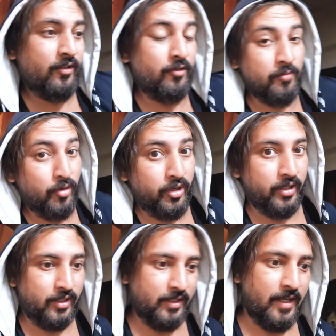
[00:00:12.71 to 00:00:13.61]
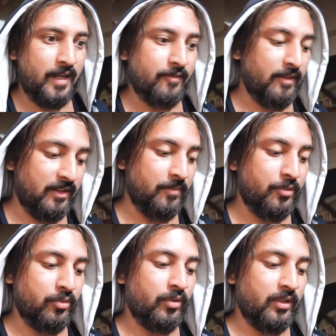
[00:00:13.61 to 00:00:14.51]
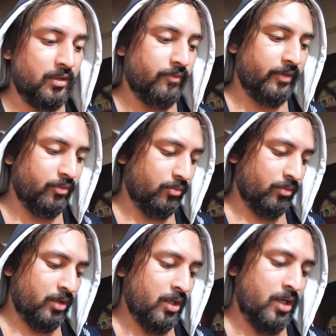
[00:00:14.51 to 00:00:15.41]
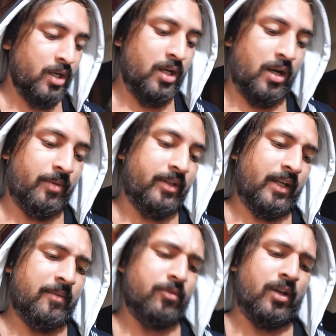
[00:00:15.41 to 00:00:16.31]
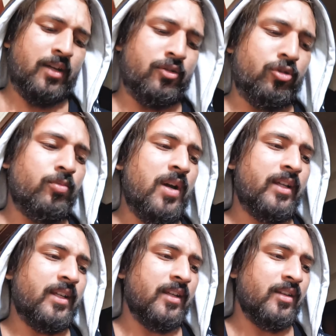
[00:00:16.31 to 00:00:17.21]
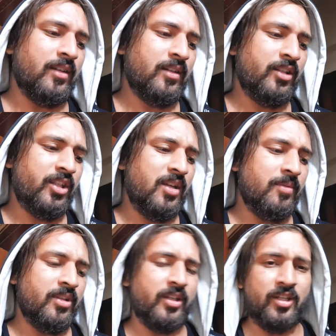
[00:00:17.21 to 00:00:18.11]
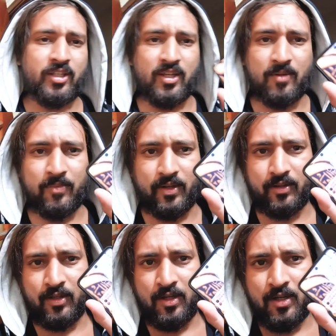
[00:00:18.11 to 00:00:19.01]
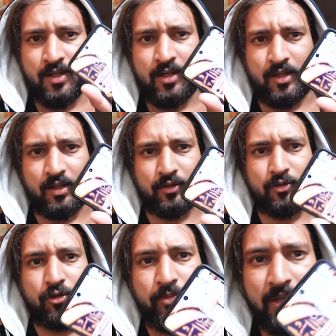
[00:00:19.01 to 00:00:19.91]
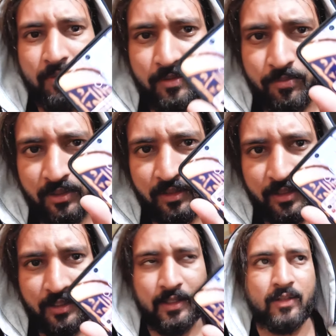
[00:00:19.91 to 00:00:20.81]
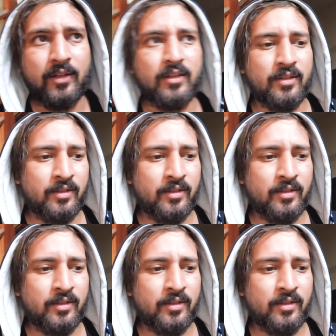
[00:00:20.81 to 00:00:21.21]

गुड मॉर्निंग एंड वेलकम टू अनदर वीडियो अभी टाइम हो रहा है सुबह के छः बज के छः मिनट दुबई में पता नहीं दिख रहा है कि नहीं